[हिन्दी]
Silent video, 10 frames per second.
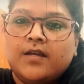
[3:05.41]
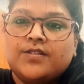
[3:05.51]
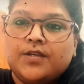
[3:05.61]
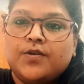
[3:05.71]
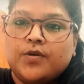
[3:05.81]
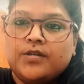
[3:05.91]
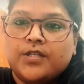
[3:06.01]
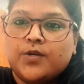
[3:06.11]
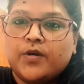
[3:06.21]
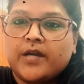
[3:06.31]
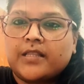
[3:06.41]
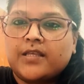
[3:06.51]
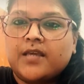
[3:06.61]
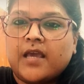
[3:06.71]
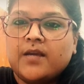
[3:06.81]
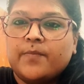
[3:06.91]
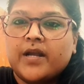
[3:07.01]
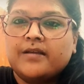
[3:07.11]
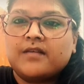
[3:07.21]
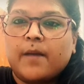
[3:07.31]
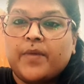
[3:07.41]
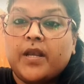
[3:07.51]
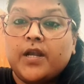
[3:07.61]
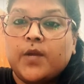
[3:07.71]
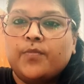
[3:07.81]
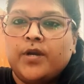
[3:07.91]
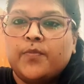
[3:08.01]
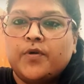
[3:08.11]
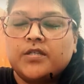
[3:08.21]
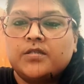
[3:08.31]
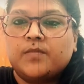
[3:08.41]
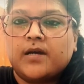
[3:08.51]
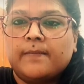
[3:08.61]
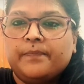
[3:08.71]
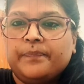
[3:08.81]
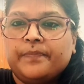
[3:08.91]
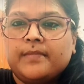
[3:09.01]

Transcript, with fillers: इसी इसी को कहते हैं यही एक बड़ा एग्जाम्पल है नेपोटिज्म का